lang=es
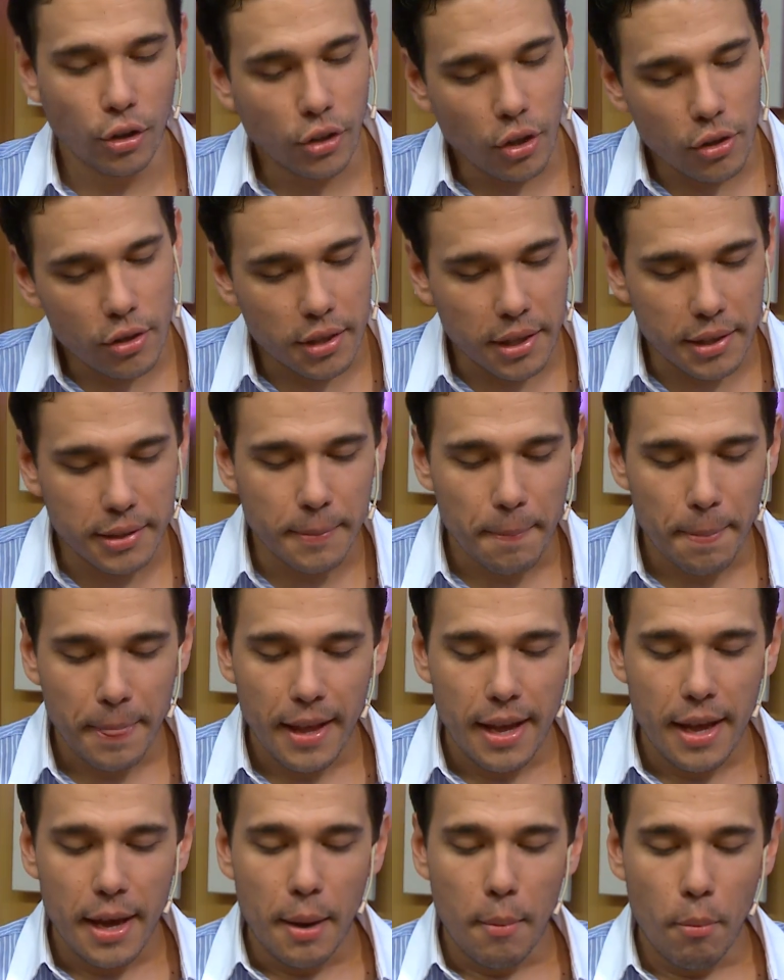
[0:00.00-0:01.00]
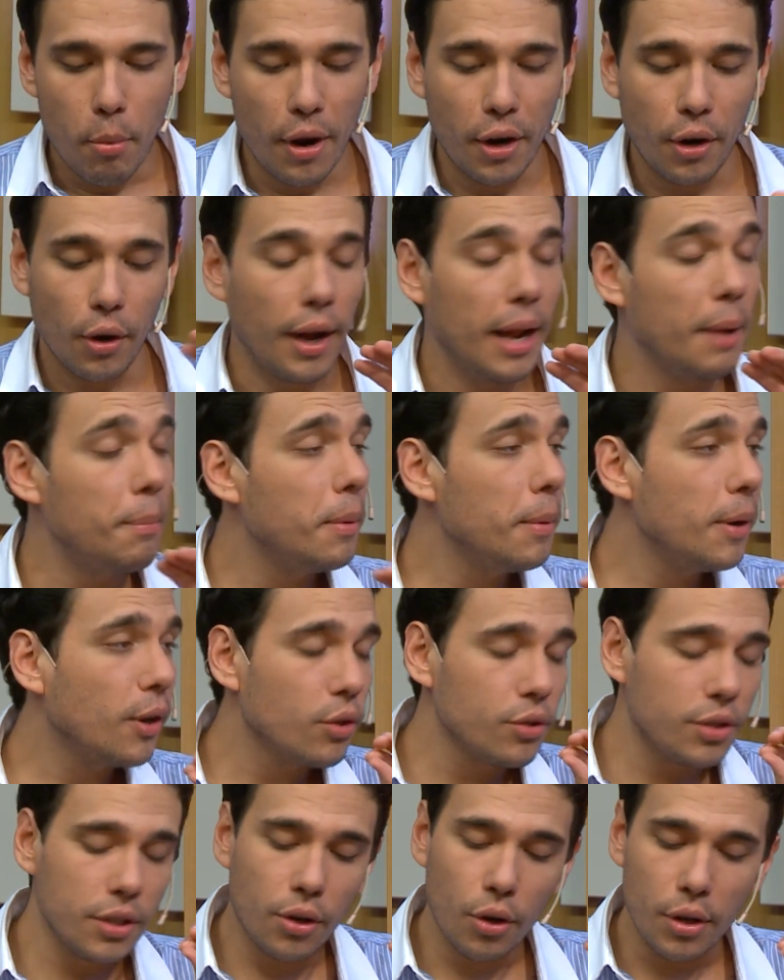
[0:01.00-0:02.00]
Entonces. Bueno, el primer
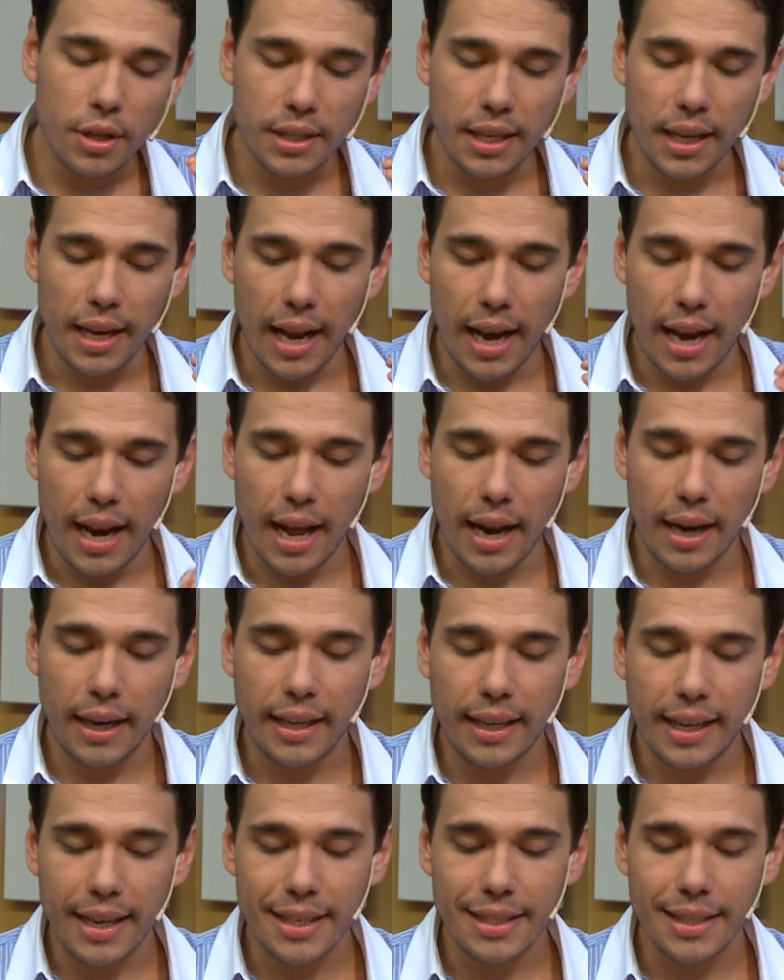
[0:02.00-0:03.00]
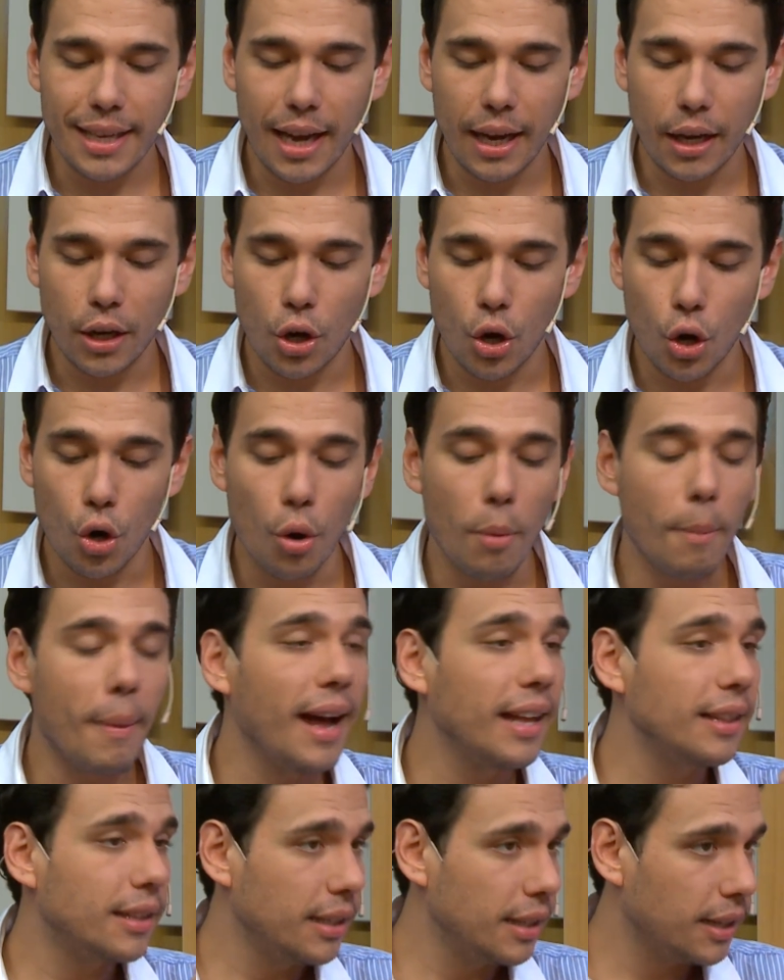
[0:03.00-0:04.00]
consejo dice la riqueza
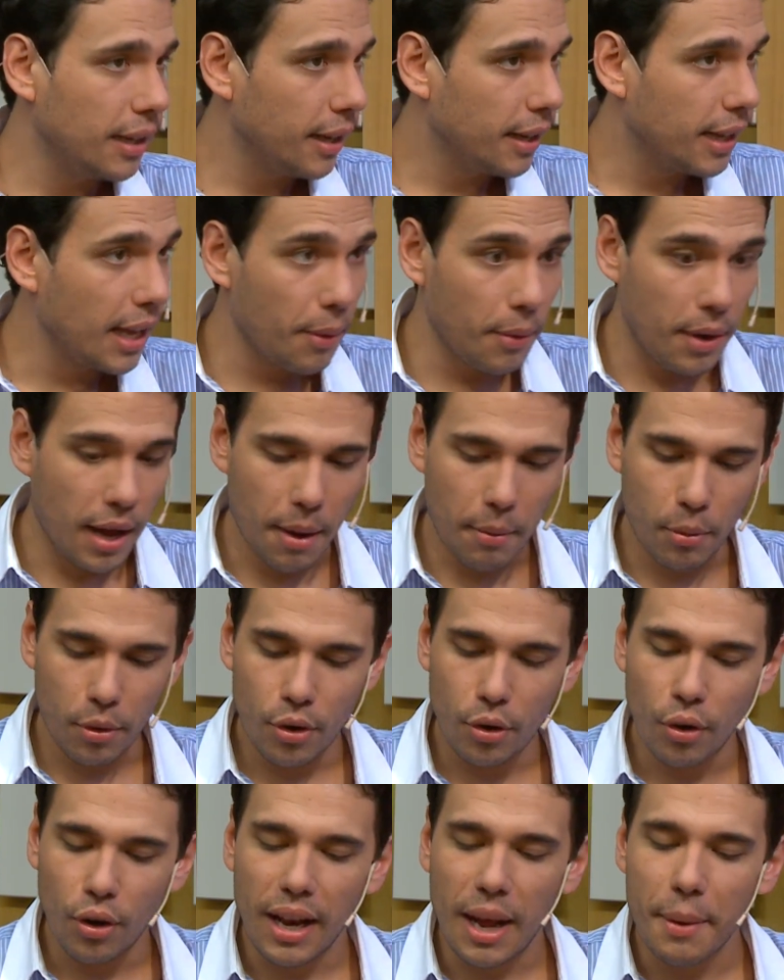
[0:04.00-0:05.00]
cromática, que hablamos, ¿no?